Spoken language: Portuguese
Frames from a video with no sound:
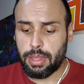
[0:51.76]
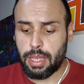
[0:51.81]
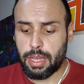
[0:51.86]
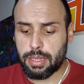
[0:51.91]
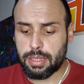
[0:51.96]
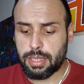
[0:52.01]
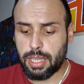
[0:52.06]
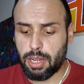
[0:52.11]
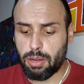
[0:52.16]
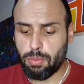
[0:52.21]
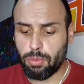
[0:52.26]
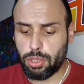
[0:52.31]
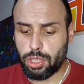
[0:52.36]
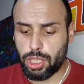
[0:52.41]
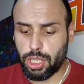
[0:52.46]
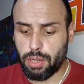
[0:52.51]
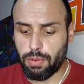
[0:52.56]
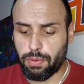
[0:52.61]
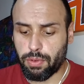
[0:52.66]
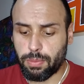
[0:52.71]
Terceiro
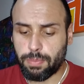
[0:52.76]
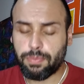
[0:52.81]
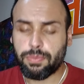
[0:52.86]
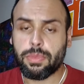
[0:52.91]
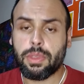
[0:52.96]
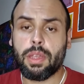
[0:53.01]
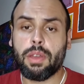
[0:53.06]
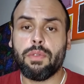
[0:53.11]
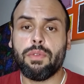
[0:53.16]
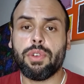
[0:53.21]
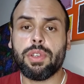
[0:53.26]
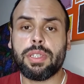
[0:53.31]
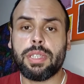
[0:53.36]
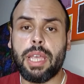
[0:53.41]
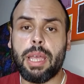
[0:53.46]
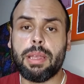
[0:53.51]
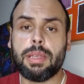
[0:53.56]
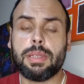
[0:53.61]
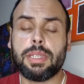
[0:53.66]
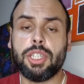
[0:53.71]
motivo,
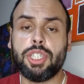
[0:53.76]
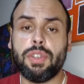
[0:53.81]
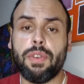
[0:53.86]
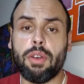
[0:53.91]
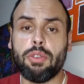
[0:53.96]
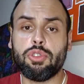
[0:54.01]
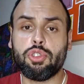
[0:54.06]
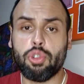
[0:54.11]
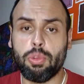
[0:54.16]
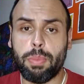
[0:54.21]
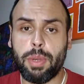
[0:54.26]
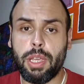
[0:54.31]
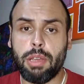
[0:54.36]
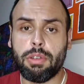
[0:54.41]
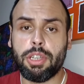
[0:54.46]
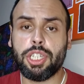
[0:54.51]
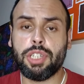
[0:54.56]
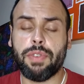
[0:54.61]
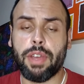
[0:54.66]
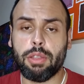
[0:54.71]
você, se tiver um
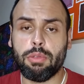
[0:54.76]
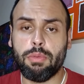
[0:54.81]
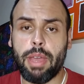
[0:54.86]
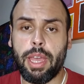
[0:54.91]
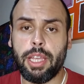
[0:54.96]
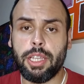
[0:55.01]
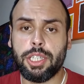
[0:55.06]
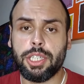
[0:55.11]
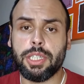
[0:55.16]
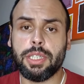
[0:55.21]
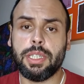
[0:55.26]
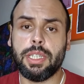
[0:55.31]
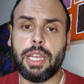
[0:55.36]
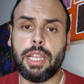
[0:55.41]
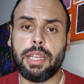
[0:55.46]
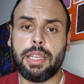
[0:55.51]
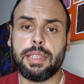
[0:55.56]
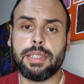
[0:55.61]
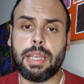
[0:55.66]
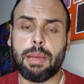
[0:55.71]
sobrinho que estiver doente e
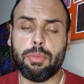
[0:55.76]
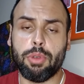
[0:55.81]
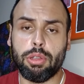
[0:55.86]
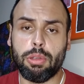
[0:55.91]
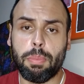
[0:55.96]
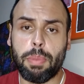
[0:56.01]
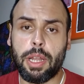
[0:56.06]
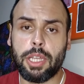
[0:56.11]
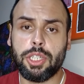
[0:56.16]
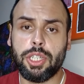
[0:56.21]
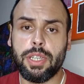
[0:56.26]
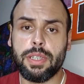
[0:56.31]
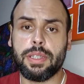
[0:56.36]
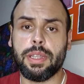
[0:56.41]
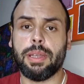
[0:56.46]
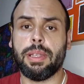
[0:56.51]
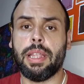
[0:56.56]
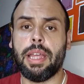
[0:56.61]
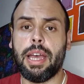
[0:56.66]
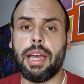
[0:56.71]
ele quiser muito ir para
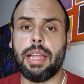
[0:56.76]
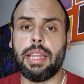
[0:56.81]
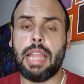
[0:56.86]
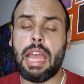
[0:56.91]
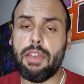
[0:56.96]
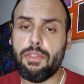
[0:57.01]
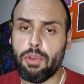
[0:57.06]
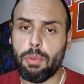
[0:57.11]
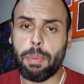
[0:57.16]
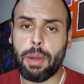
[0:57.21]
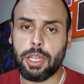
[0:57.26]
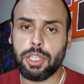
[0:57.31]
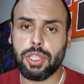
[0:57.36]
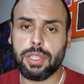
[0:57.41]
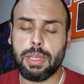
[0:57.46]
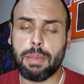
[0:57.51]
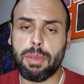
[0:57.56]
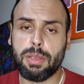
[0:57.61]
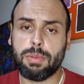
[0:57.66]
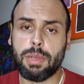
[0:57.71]
Disney, é, leve-o para
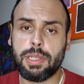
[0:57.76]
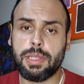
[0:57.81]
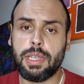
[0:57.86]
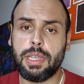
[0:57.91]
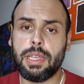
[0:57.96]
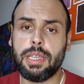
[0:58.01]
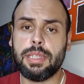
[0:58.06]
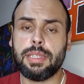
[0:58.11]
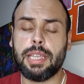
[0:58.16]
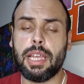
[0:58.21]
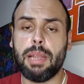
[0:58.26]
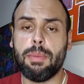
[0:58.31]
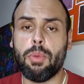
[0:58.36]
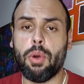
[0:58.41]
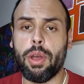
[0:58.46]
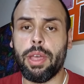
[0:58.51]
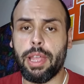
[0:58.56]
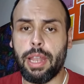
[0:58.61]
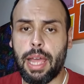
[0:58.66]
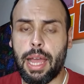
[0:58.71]
Disney mesmo assim, e se ele
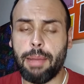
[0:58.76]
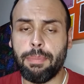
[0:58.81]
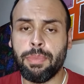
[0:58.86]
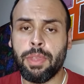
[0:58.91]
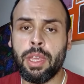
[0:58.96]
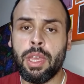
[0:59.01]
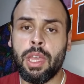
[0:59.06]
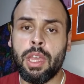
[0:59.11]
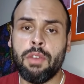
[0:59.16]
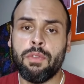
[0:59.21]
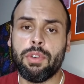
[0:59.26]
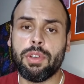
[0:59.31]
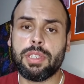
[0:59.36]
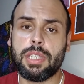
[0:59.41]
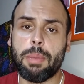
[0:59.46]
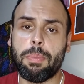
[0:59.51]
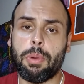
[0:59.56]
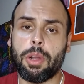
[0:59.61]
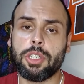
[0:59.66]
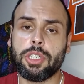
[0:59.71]
morrer lá,
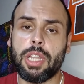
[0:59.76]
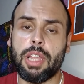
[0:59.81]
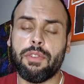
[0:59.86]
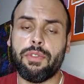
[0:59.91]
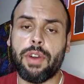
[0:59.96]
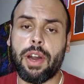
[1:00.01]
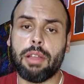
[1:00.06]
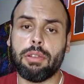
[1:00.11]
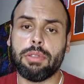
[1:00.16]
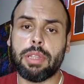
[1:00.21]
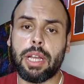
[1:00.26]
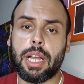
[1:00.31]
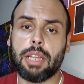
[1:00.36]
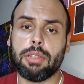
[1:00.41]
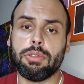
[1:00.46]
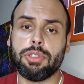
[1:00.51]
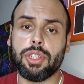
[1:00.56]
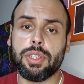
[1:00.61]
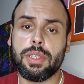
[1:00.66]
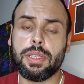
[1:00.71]
você pode levá-lo
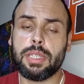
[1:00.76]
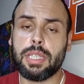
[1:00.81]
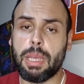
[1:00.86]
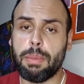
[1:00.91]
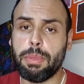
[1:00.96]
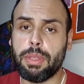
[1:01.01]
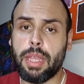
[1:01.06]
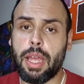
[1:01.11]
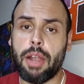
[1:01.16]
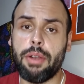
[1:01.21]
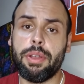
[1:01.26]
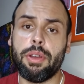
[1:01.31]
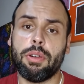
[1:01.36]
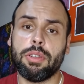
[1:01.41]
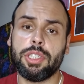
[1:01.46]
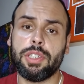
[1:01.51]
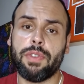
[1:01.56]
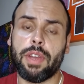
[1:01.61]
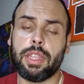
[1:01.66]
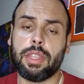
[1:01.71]
no Disney Cemetery,
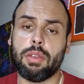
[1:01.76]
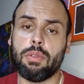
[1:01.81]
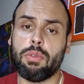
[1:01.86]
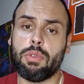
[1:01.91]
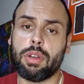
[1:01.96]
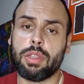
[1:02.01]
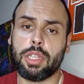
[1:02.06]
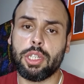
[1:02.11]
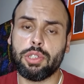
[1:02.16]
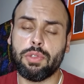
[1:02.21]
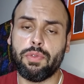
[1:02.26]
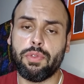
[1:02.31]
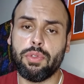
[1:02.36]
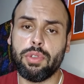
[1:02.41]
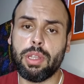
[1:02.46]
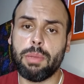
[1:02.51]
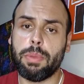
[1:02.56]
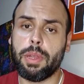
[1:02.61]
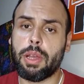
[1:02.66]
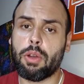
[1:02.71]
onde vai ter um cortejo
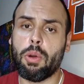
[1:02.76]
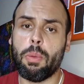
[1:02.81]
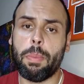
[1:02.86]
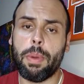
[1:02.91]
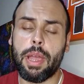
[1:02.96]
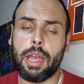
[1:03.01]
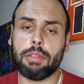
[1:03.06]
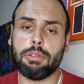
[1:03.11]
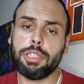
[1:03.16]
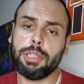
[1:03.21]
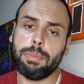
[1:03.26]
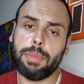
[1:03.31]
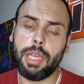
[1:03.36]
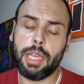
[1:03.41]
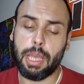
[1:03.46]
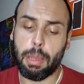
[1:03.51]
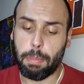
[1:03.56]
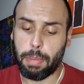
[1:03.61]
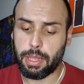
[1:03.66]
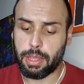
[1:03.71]
fúnebre acompanhado de Mickey,